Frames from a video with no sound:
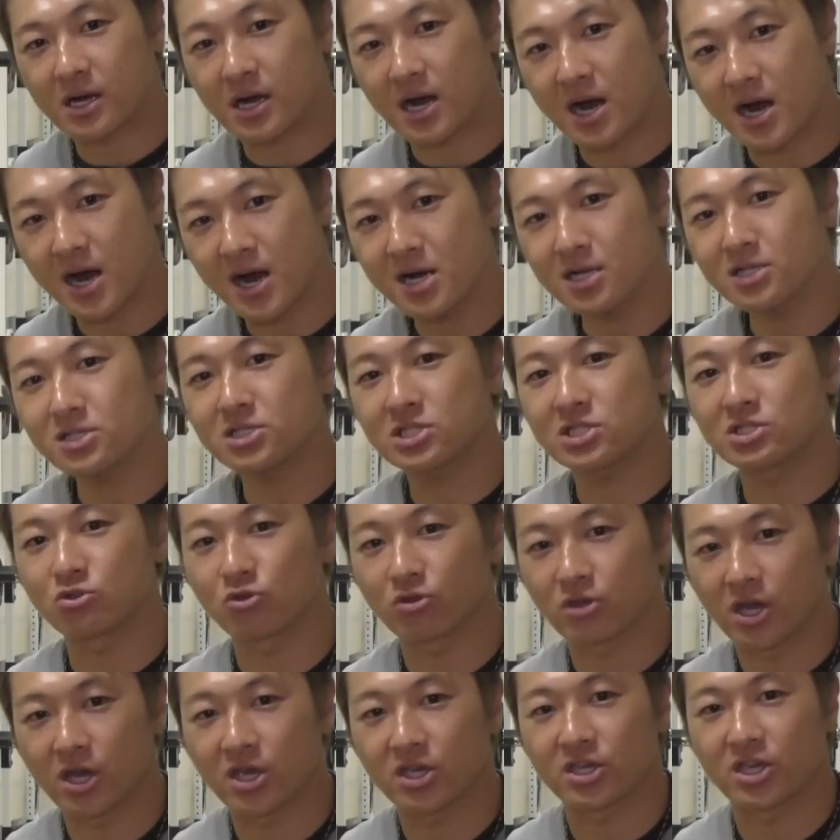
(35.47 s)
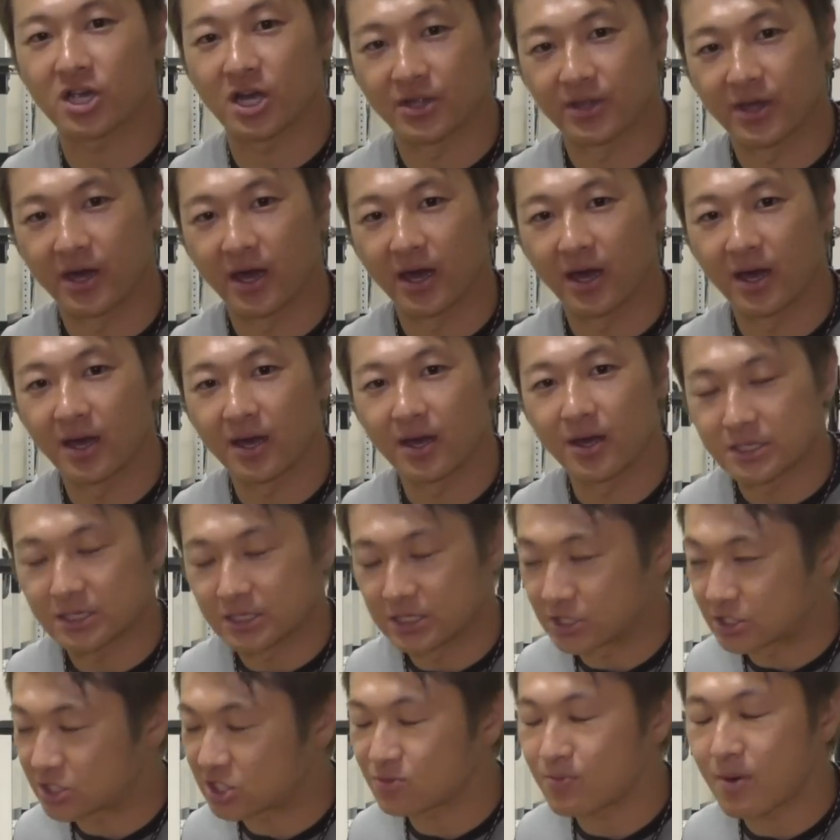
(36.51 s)
下半身の元気がね
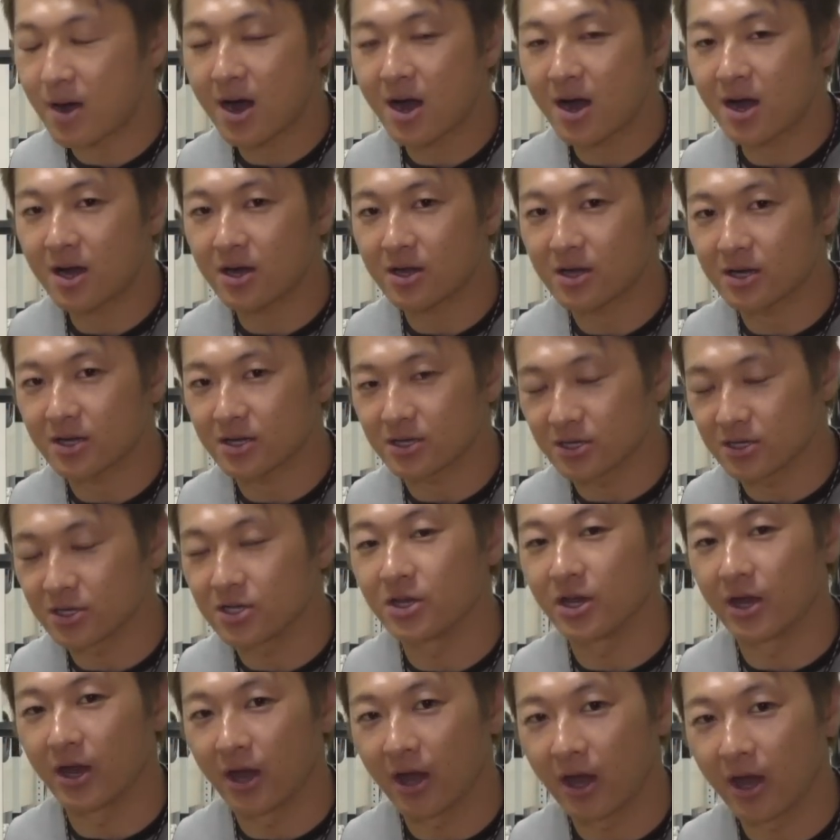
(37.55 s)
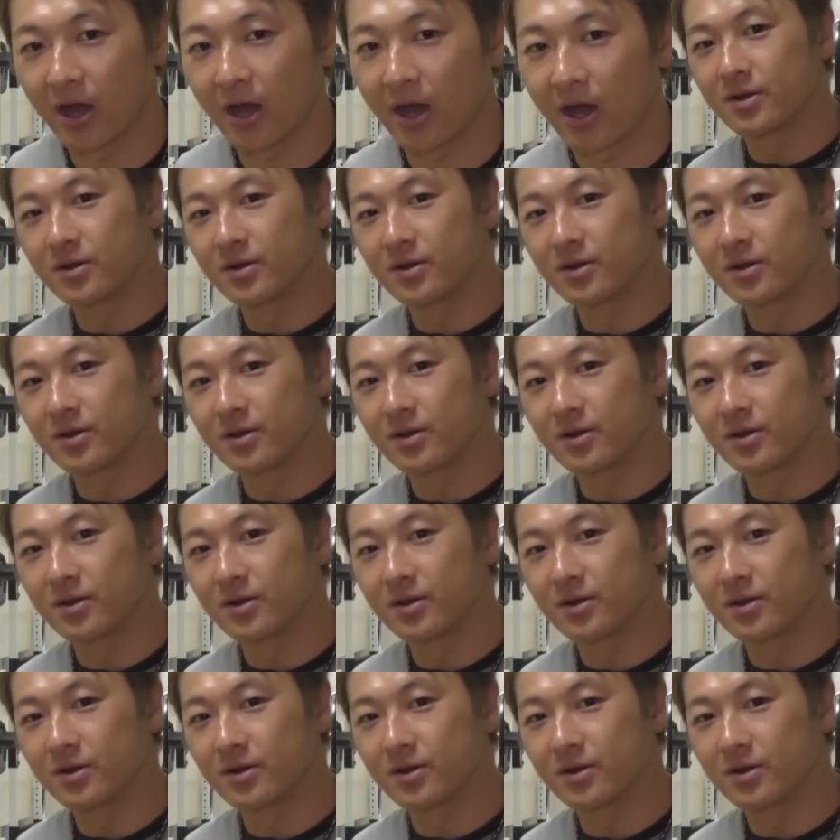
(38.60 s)
一番いい。